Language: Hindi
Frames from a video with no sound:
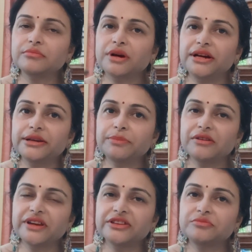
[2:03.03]
मल्टीपल
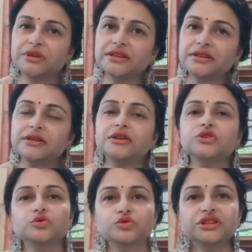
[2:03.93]
वेज में
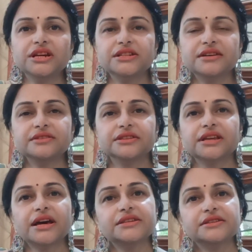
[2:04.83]
यूज़ किया जा
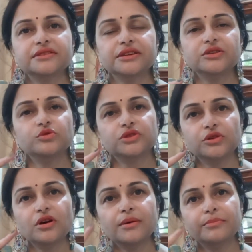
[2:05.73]
सकता है जैसे कि उसी
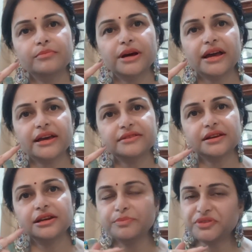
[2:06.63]
को हम एज
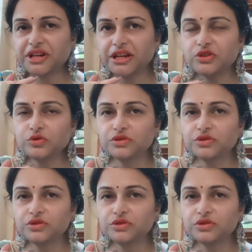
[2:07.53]
अ लिप स्टेन यूज़